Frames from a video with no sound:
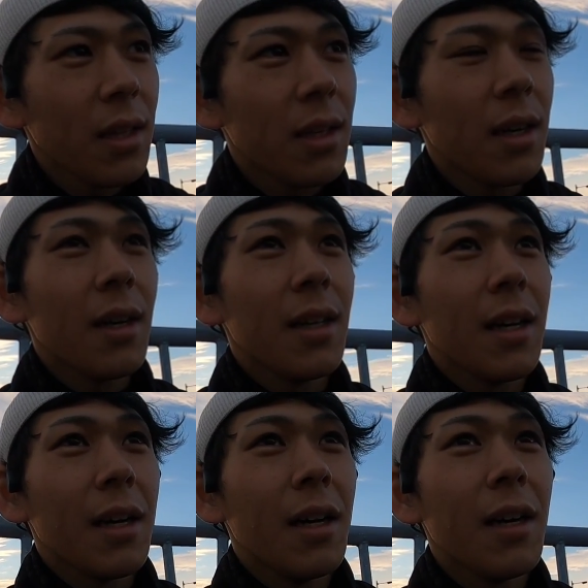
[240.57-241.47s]
はあ
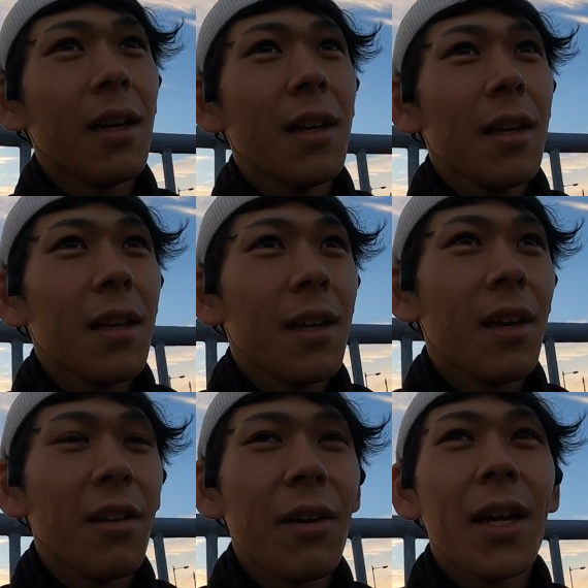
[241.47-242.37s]
なんか
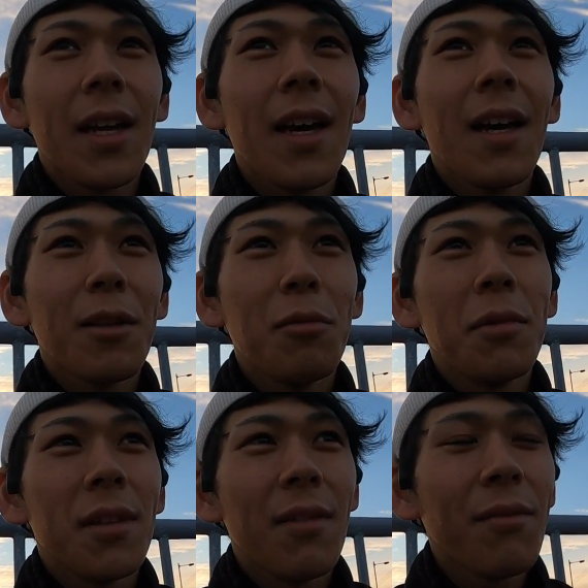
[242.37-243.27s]
平和やなあと
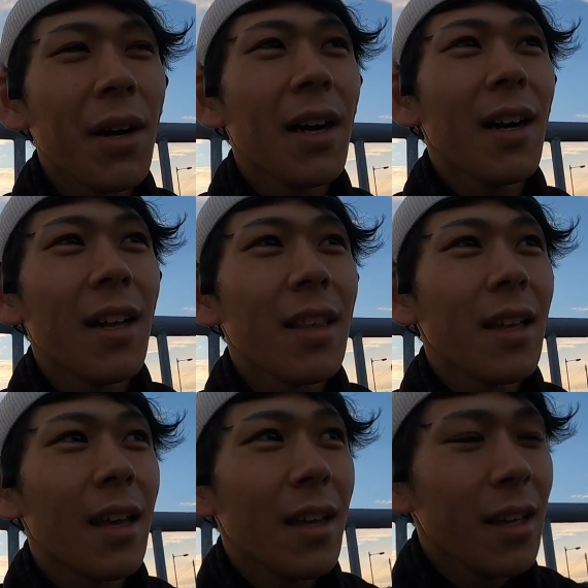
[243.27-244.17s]
思って
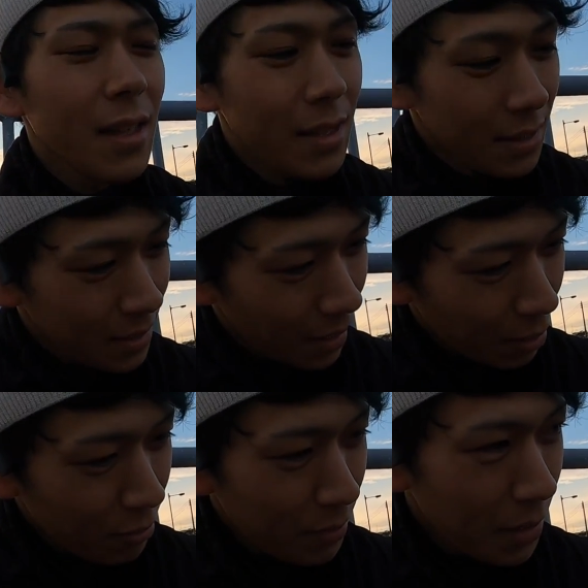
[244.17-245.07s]
バーって
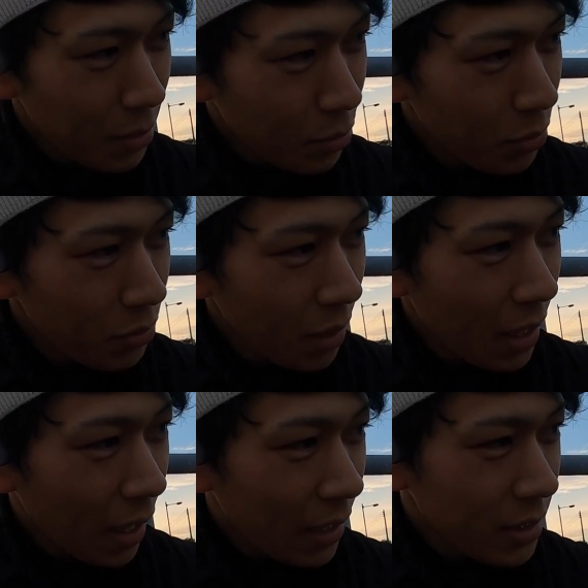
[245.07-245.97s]
100m ぐら
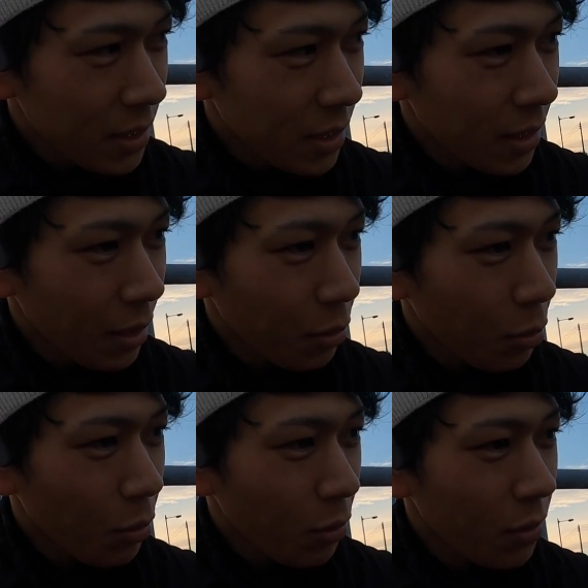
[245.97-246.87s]
い走ったと
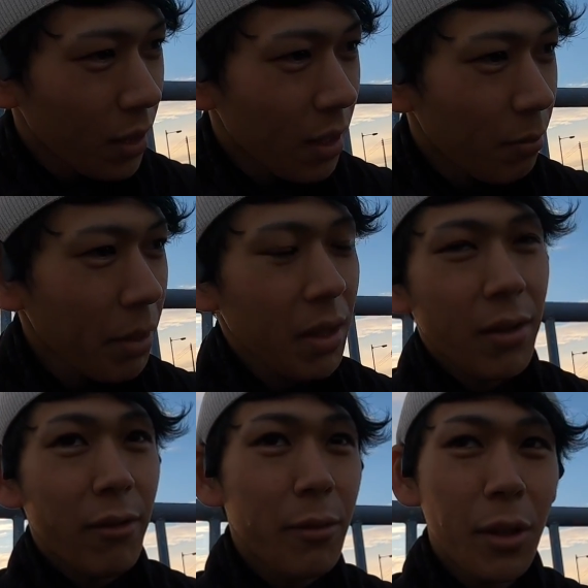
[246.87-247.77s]
ころで
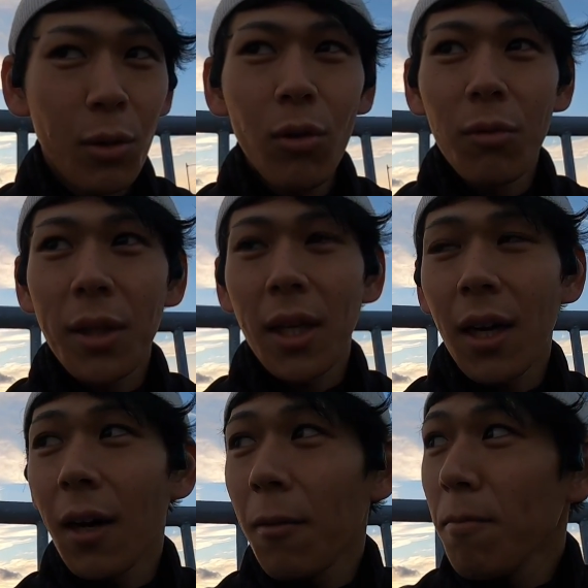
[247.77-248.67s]
パッと海の方を見た
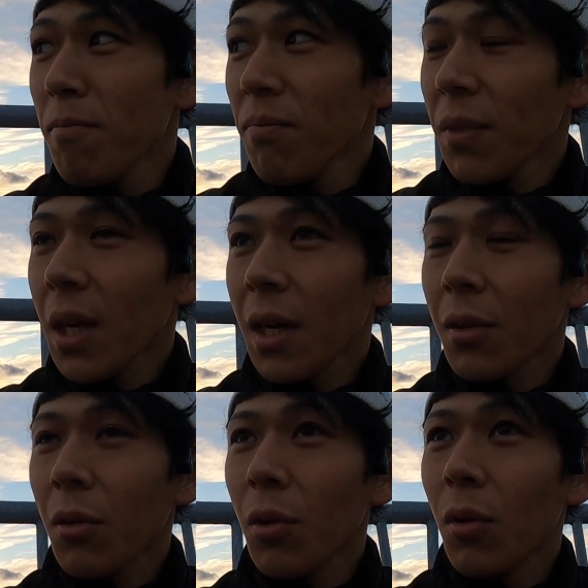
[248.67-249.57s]
ら、
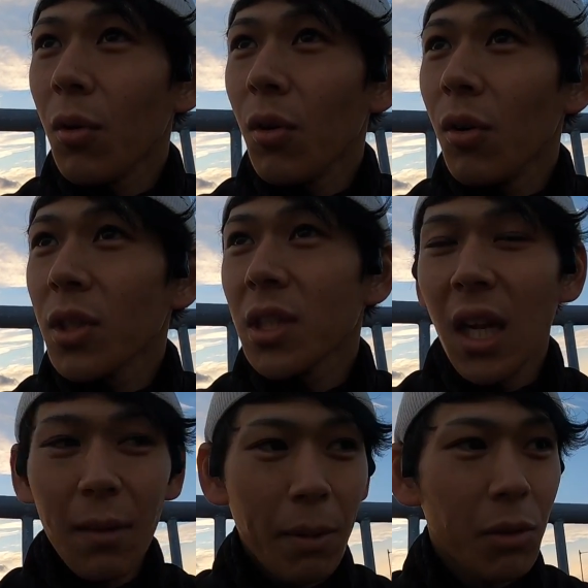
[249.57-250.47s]
あのー、
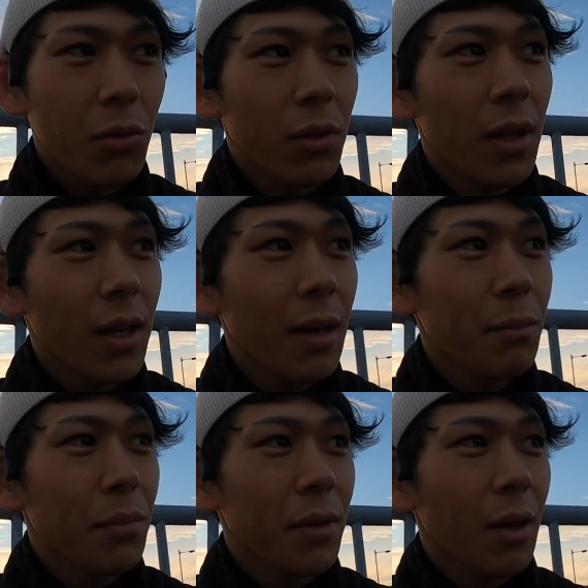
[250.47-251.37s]
砂浜のとこで
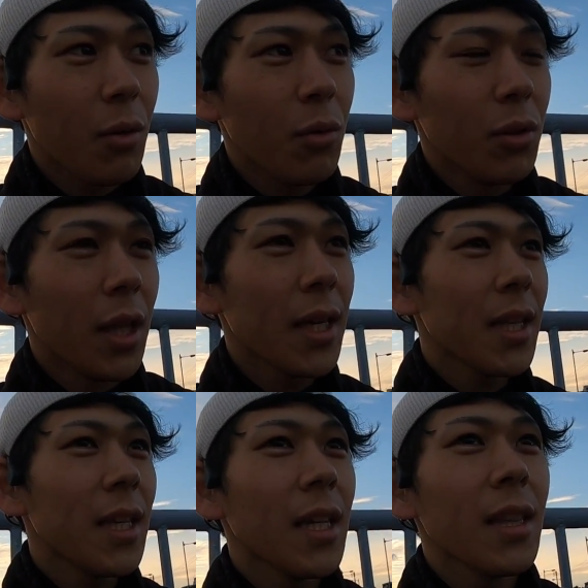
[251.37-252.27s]
カップルがこう
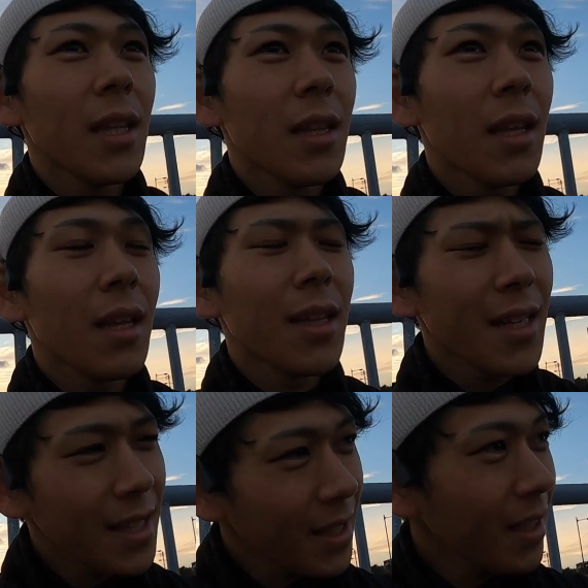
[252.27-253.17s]
抱き合ってて
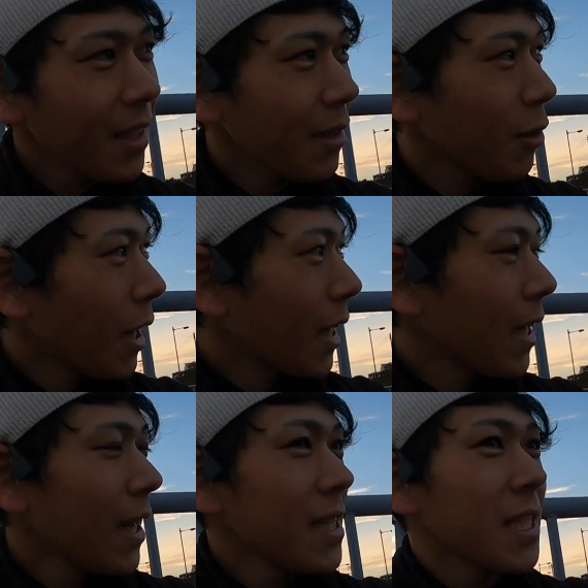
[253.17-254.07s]
抱き合っててこう
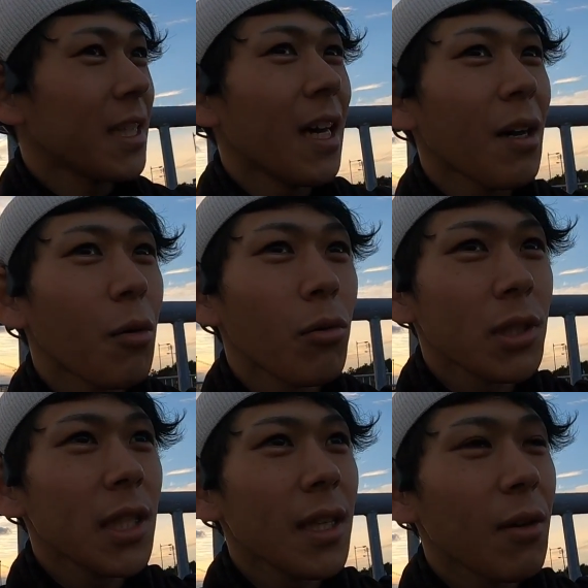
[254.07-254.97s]
彼氏が抱っこ
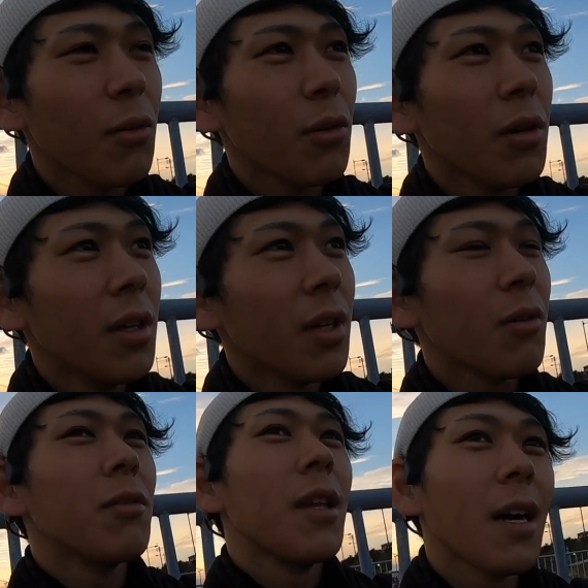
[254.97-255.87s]
しててこ
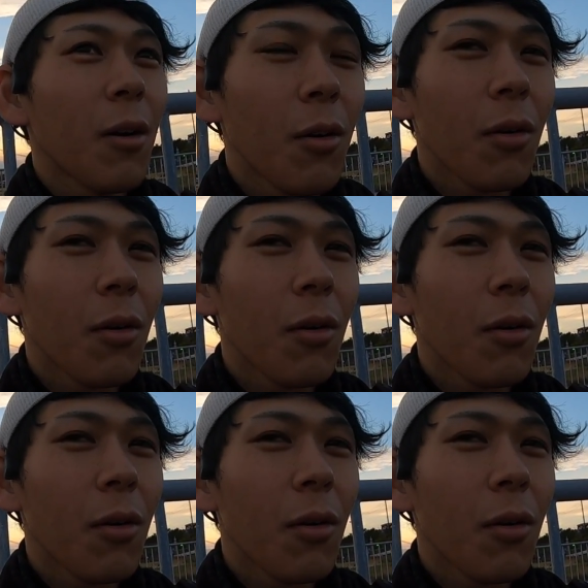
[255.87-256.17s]
うこう抱っ